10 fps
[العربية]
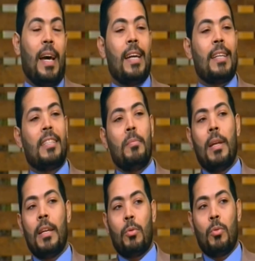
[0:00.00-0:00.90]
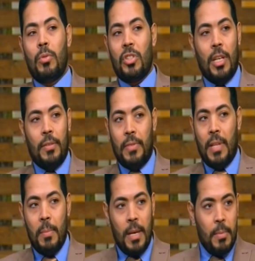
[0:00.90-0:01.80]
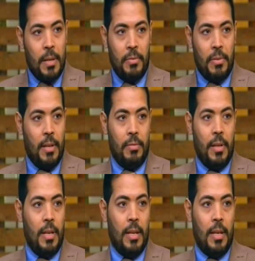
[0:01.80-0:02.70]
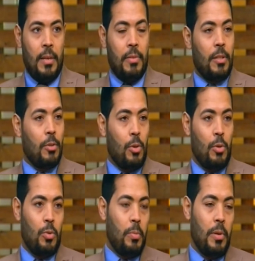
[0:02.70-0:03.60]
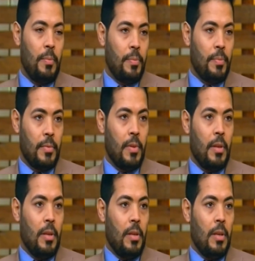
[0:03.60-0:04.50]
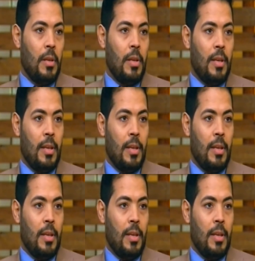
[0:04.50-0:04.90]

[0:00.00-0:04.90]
عكس ما انا كنت شايف تماما في في فتره الخطوبه برضو ايه هو